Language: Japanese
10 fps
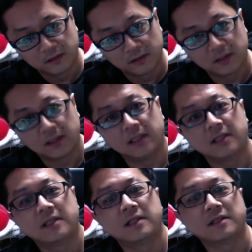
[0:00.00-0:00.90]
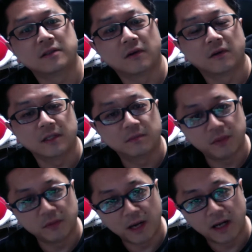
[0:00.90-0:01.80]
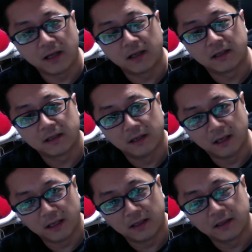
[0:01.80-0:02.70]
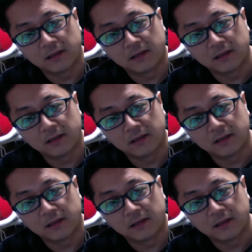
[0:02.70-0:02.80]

ギリギリですよ。いっぷんまえ。はい。